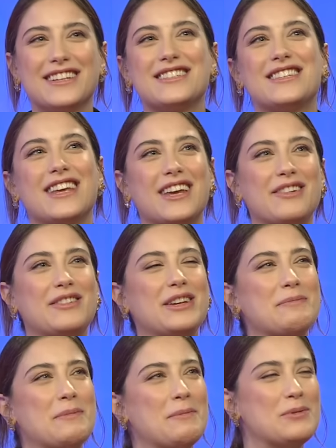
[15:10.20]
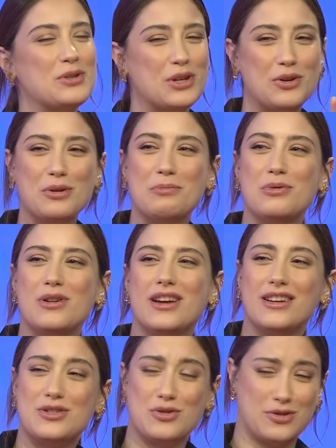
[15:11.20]
Sevdiğim bir müzik grubuyla
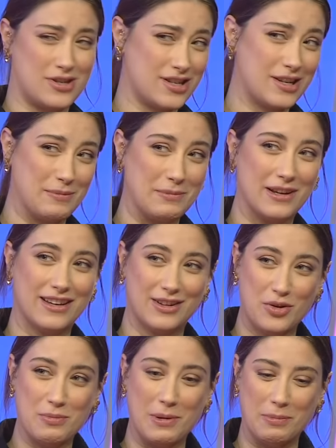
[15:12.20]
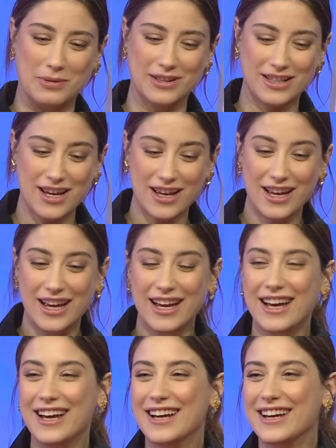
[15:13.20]
ilgili çok çirkin bir yorum yapıldı.
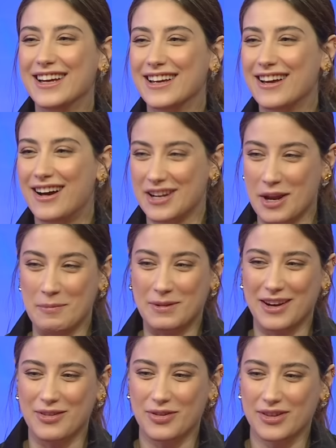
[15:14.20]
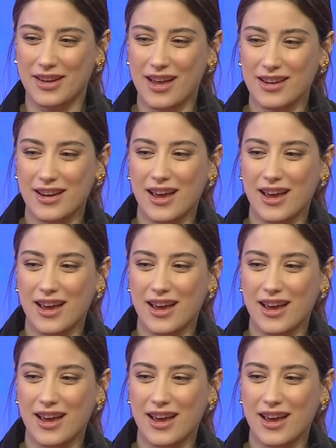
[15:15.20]
Ee, annem tarafından.